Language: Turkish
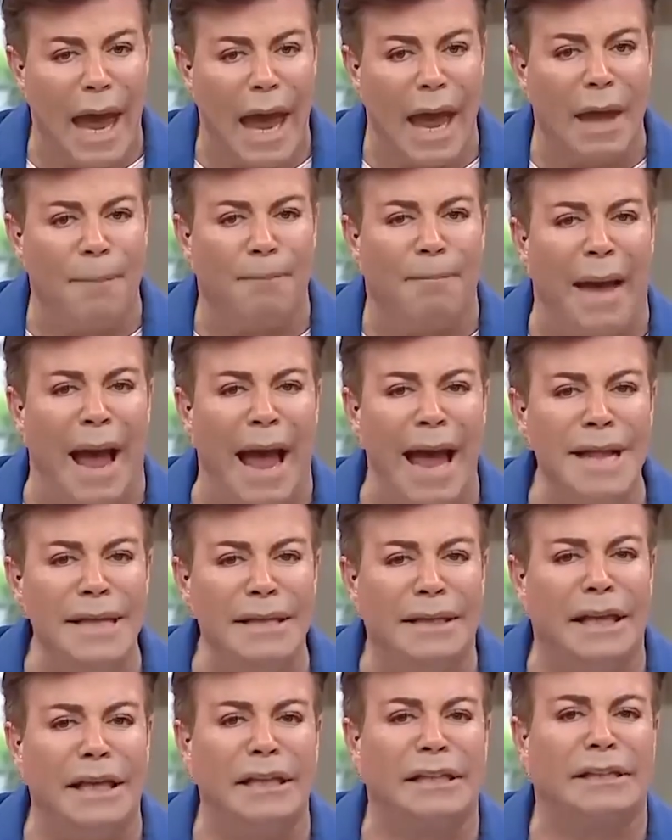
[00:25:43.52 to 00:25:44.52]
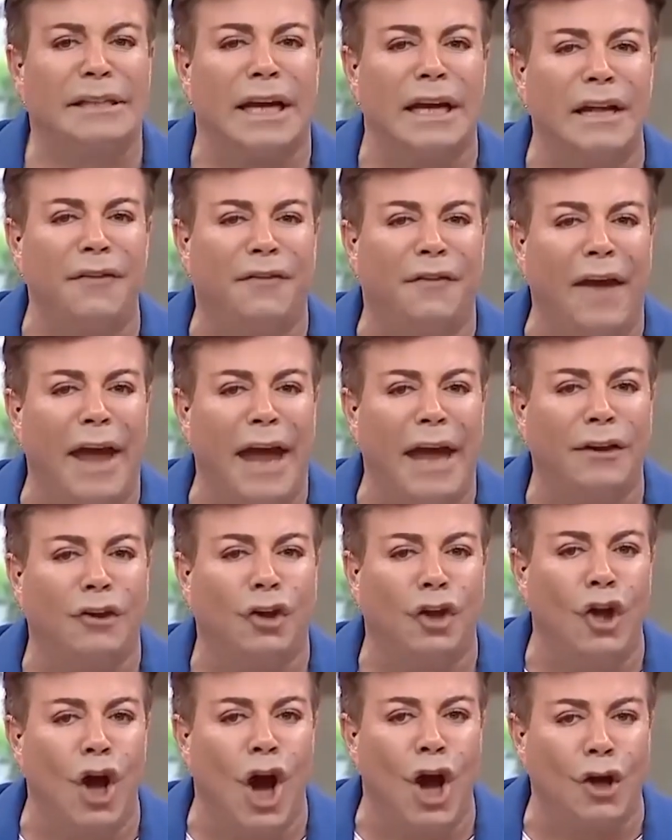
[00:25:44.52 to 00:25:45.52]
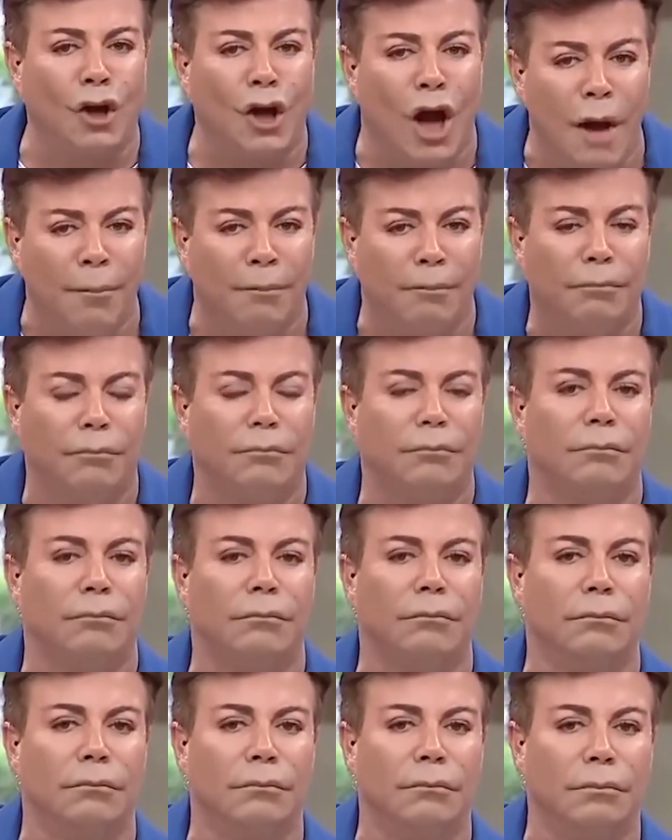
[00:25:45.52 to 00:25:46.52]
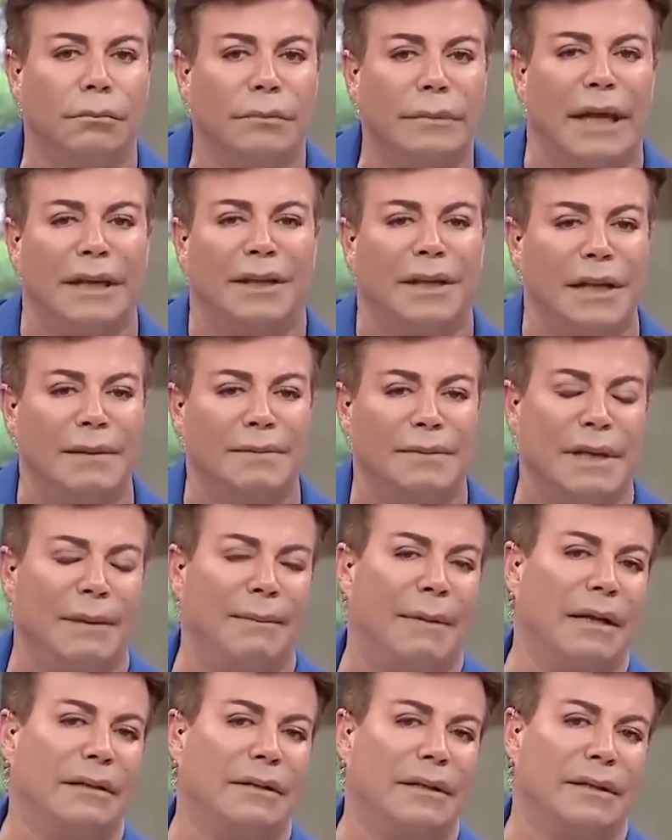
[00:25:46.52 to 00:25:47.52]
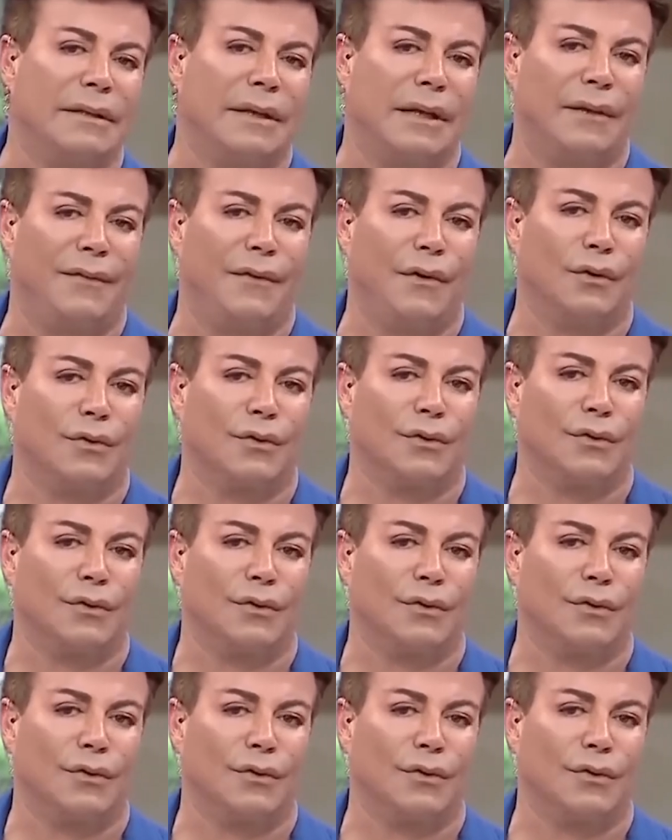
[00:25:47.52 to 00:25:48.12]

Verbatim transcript: Evet ben diskalifiye ediyorum. Dediğim zaman diskalifiye